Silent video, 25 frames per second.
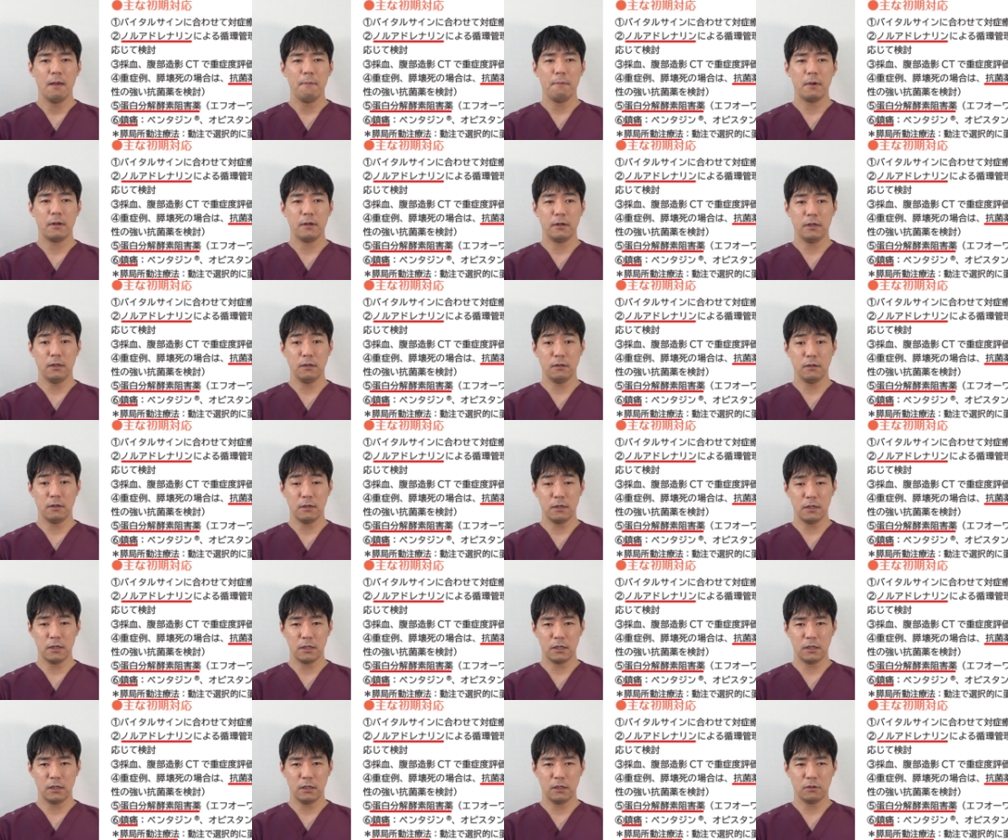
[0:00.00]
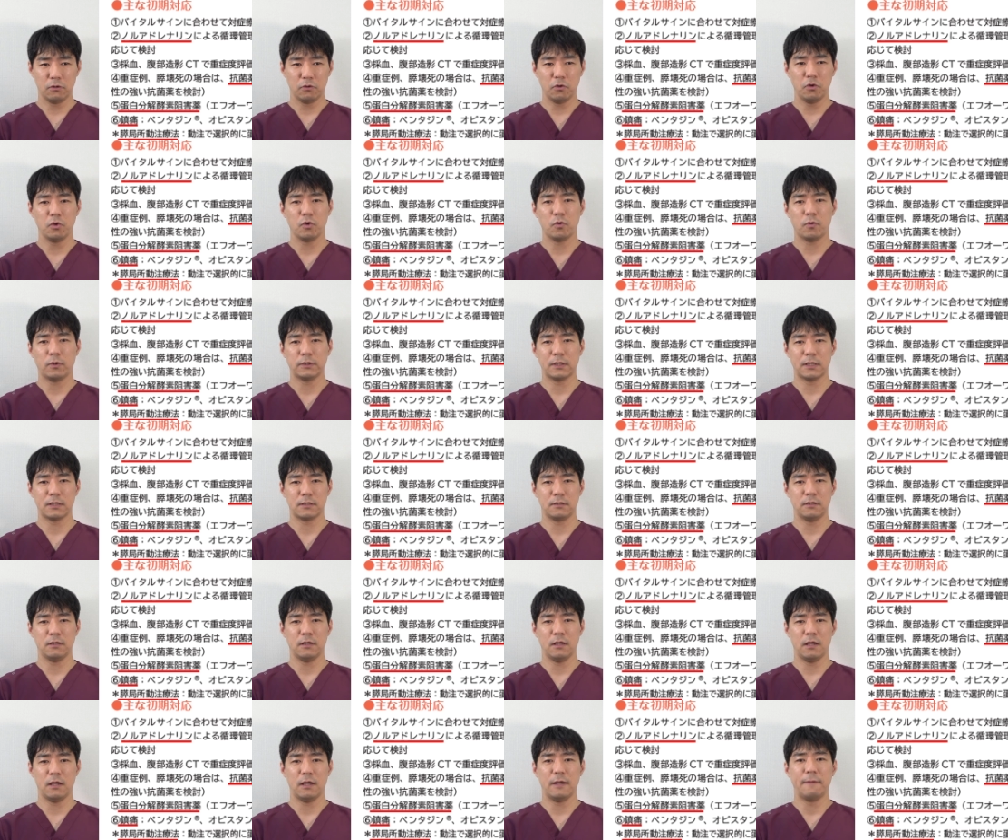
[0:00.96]
まあ、リンゲル液というのはです
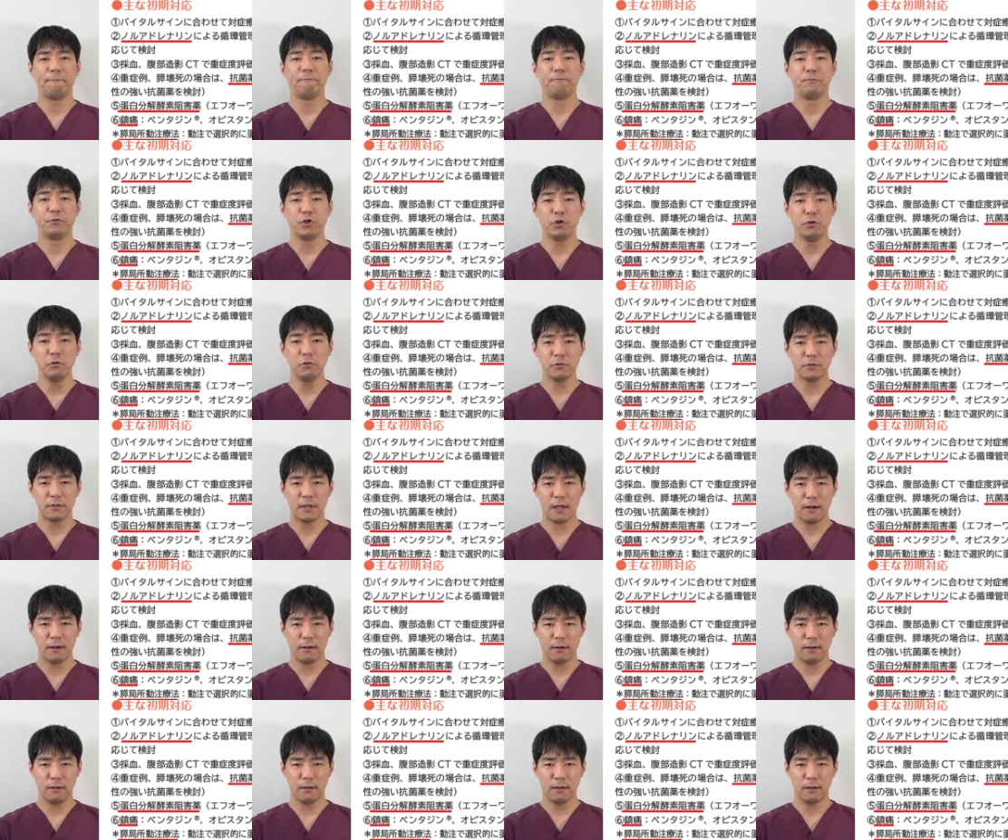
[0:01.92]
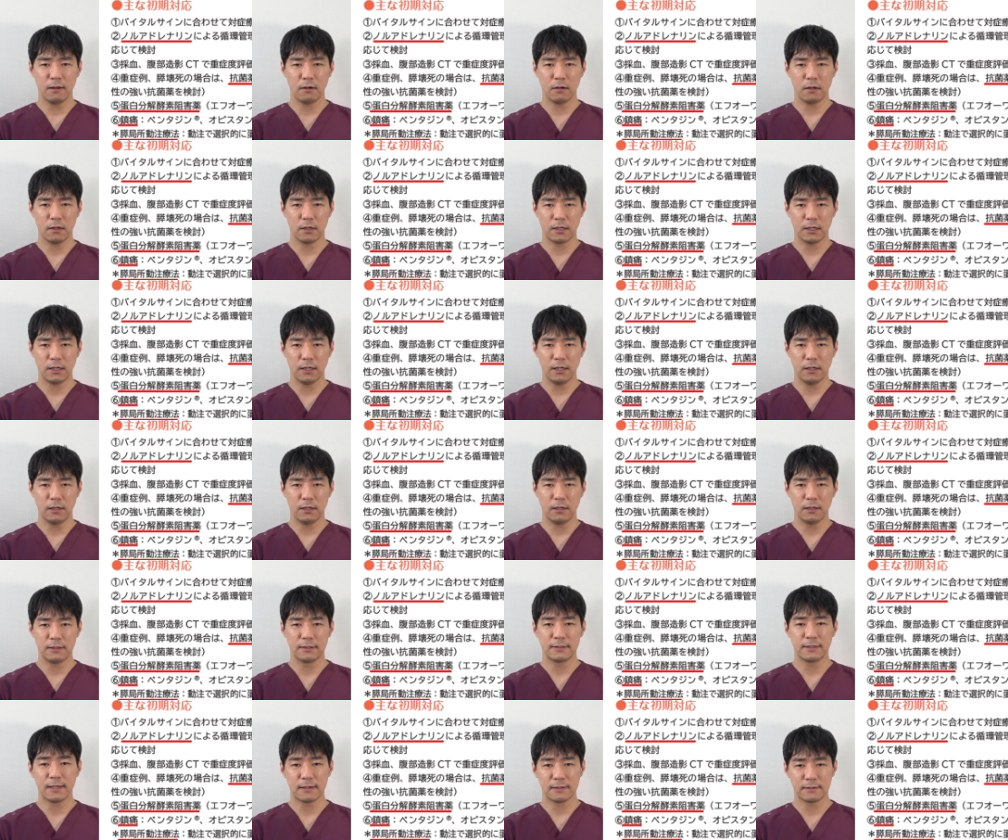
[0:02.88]
ね、乳酸リンゲル
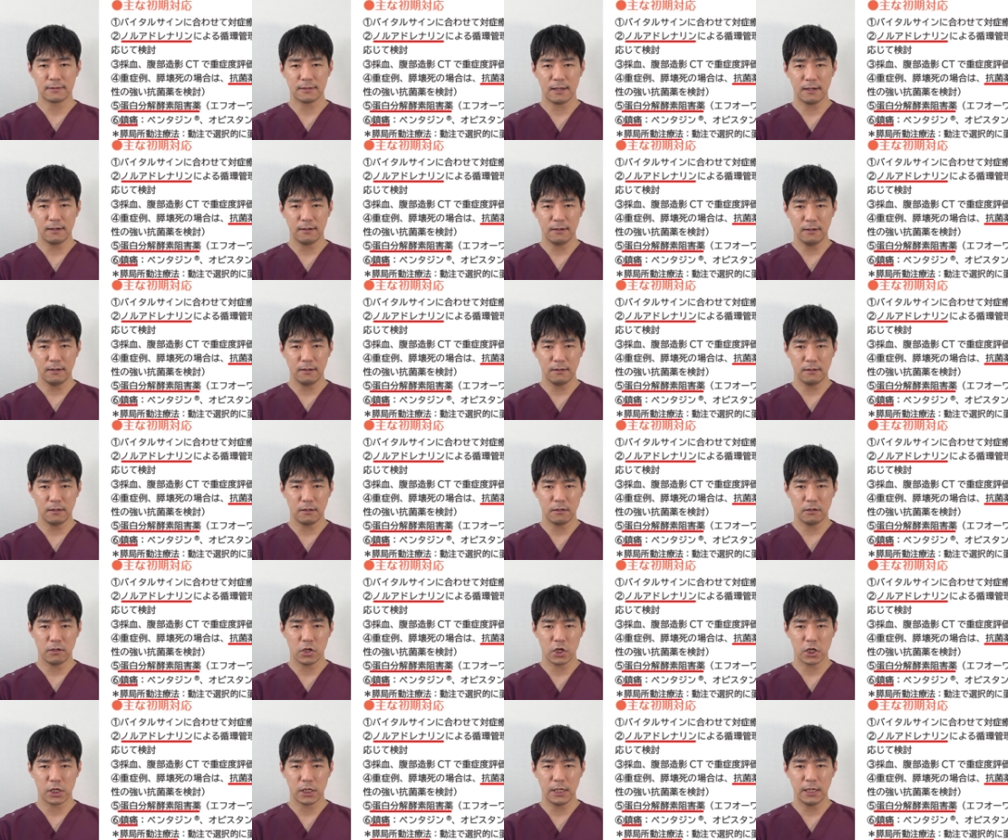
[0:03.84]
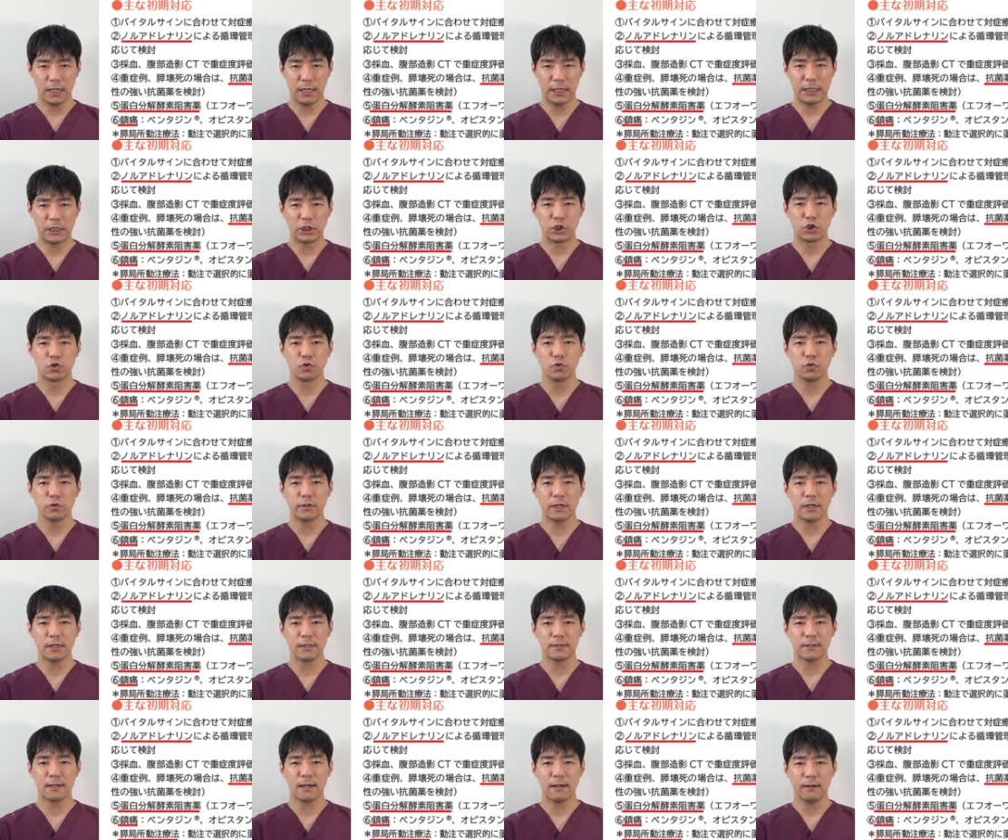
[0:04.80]
液、酢酸リンゲル液、中
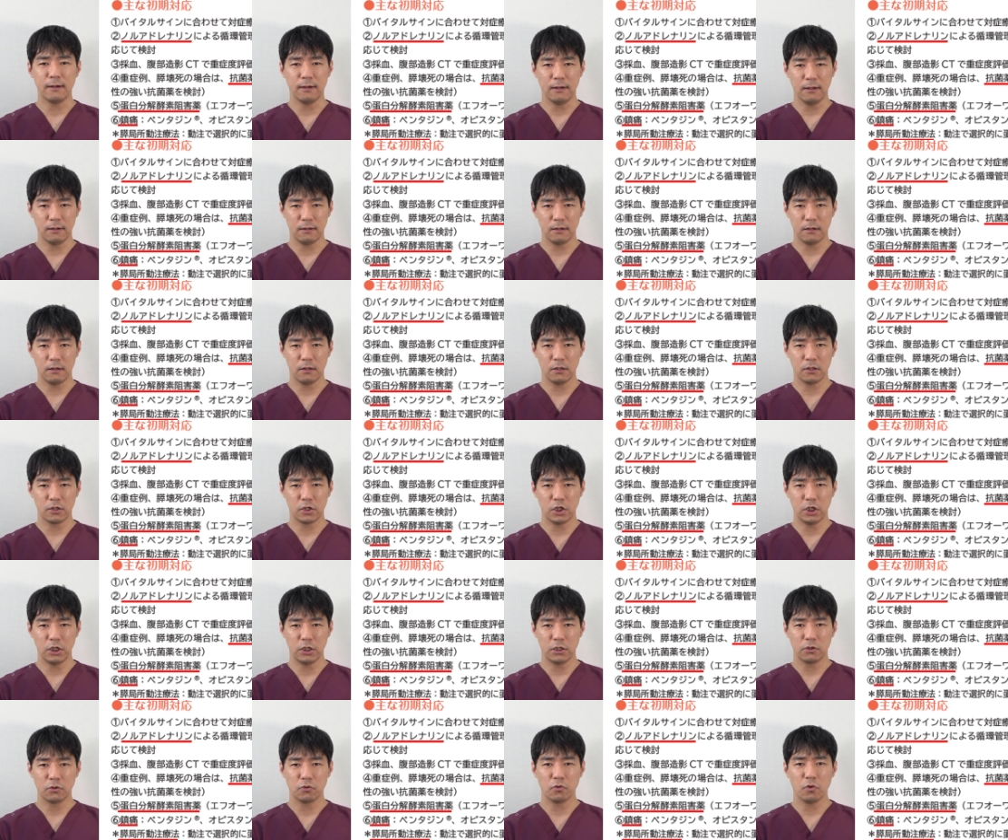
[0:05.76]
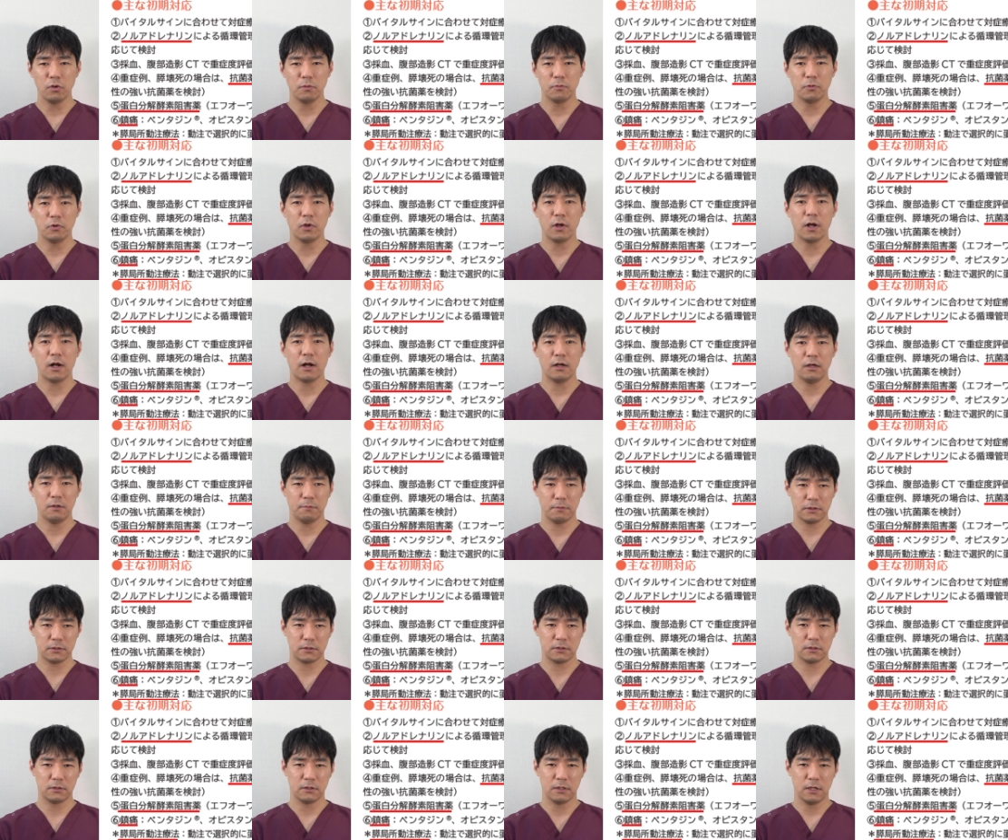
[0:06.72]
炭酸リンゲル液というものがあり
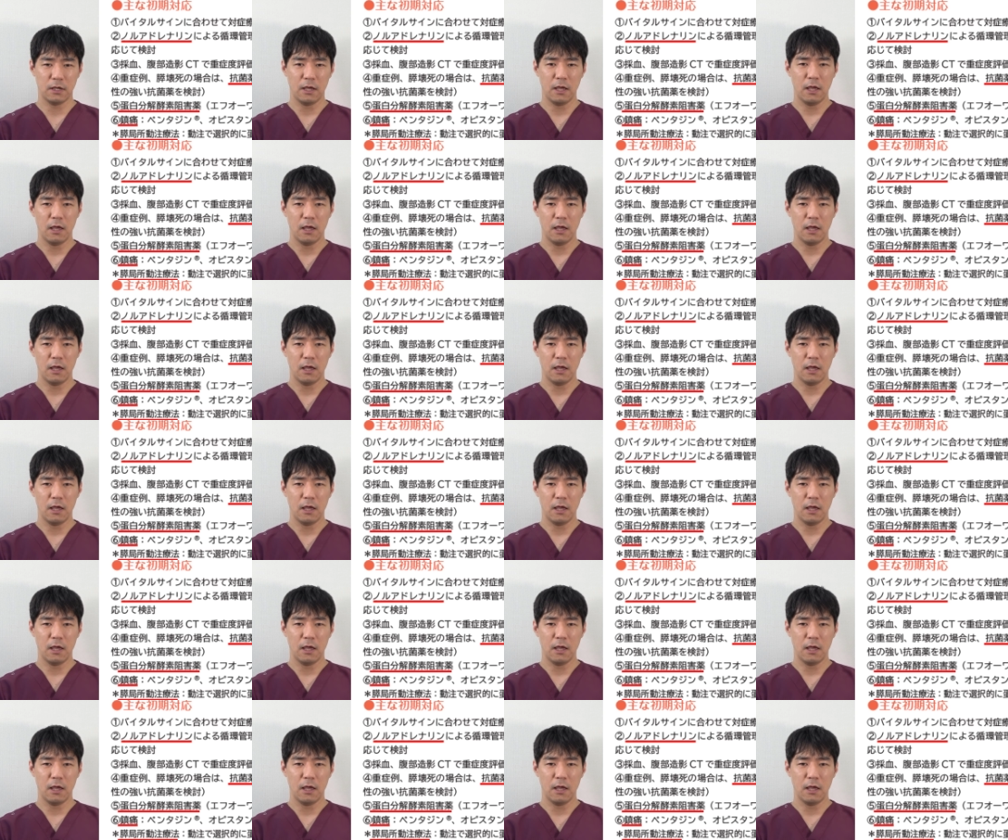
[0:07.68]
ます。